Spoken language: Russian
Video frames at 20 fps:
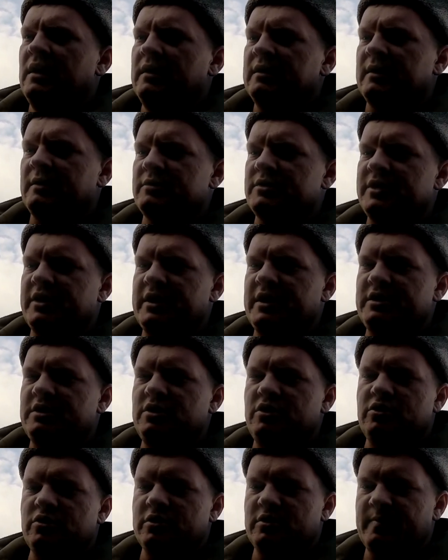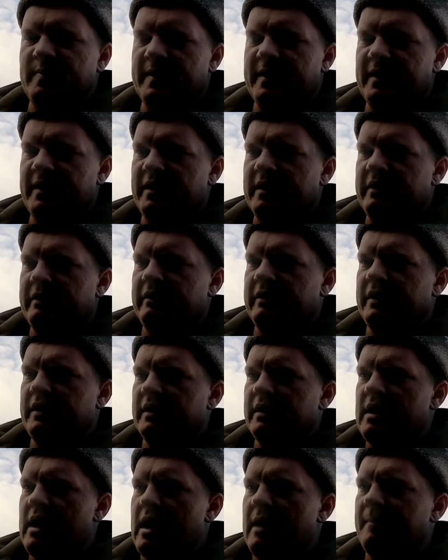потому что есть еще запланированные
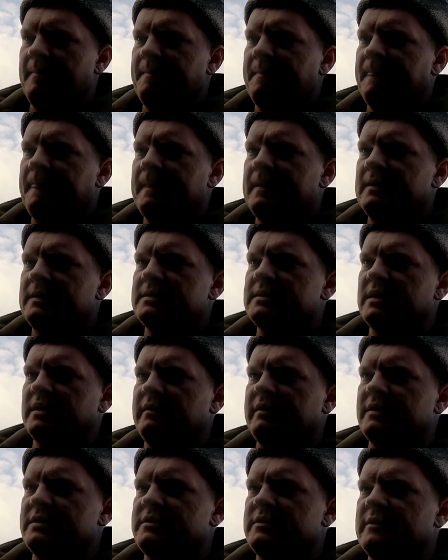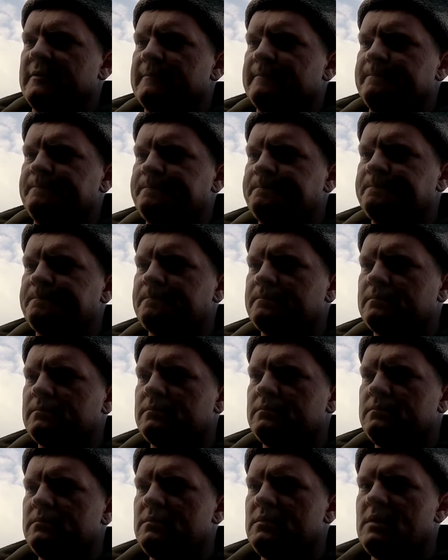дела. Соответственно,
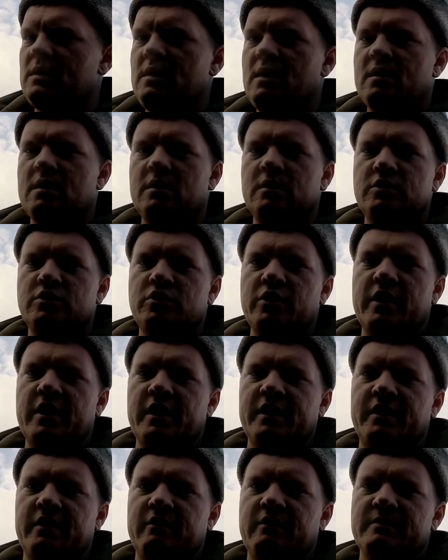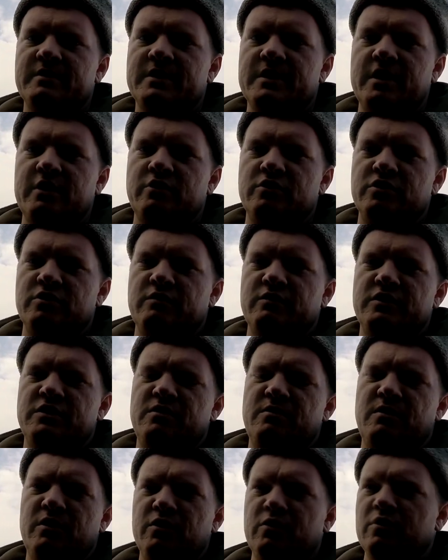что я хотел вам сказать, уже
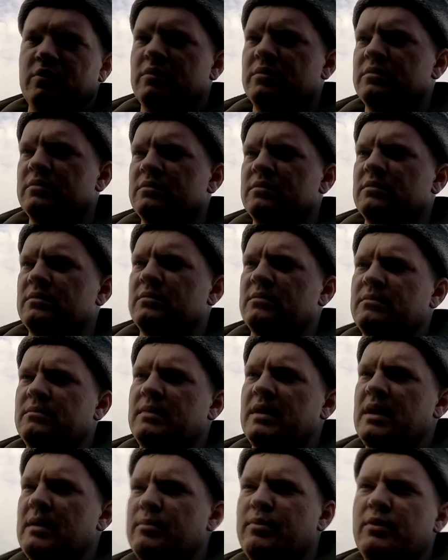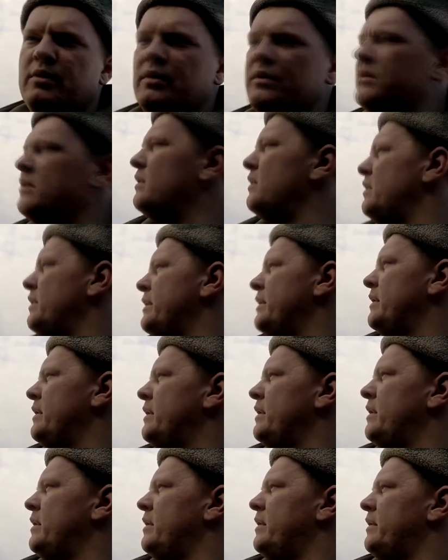8 минут балаболю.
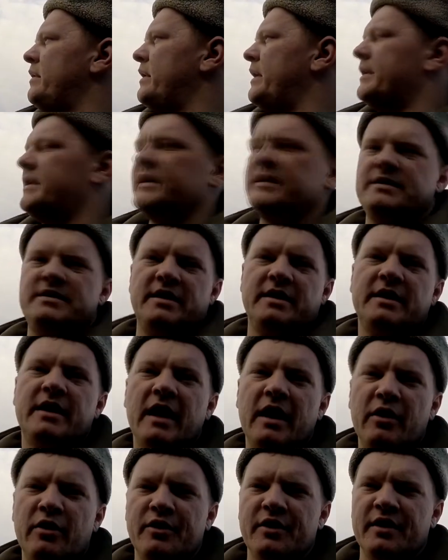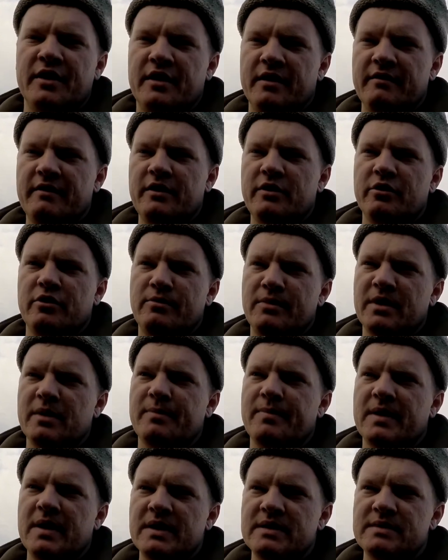Хотел сделать коротенькое видео именно
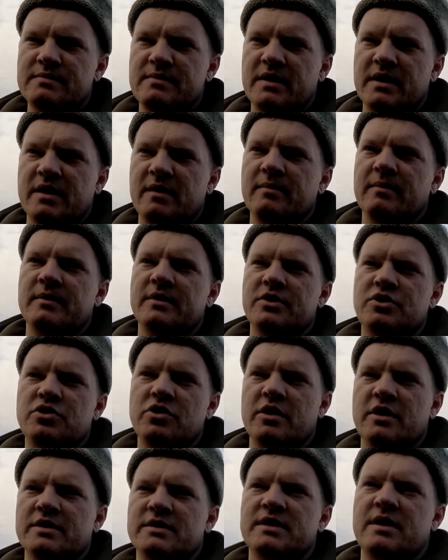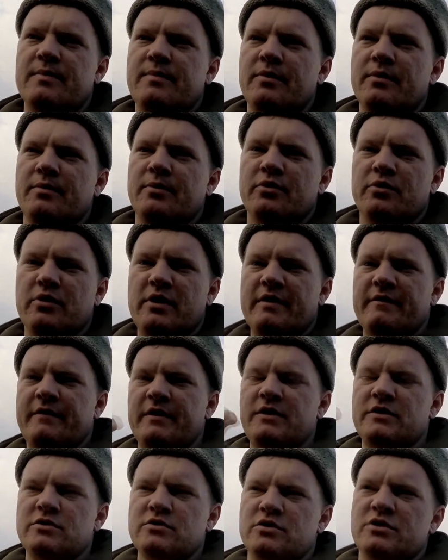по размерам. Еще раз напомню, Ну, я
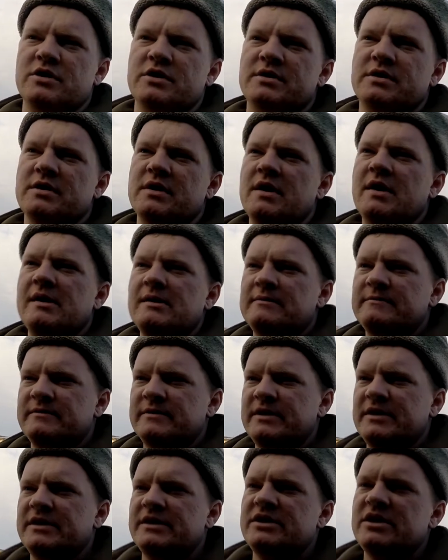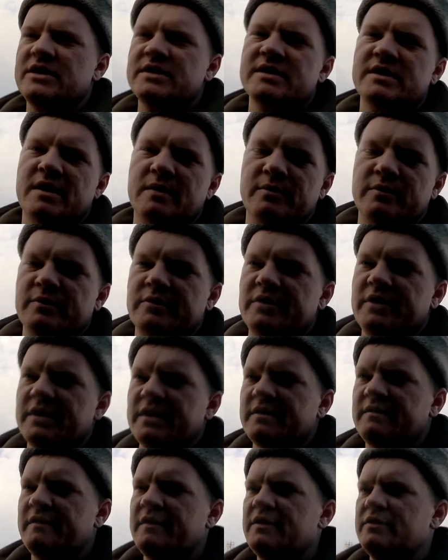вынесу сейчас, или не сейчас, когда буду
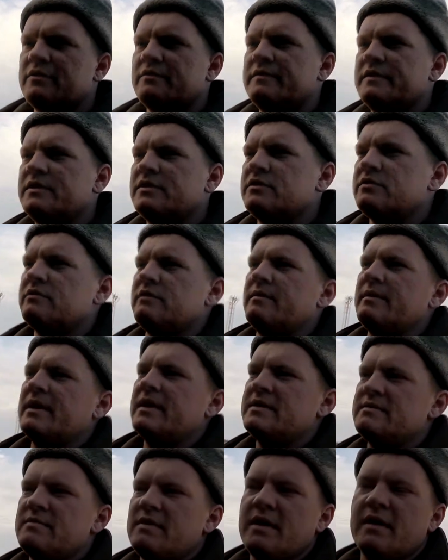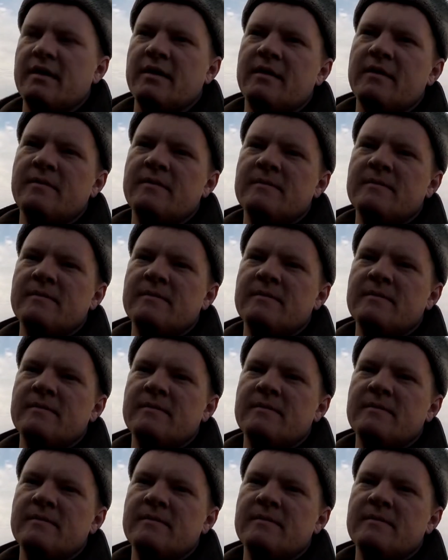делать видео, вынесу вам размеры.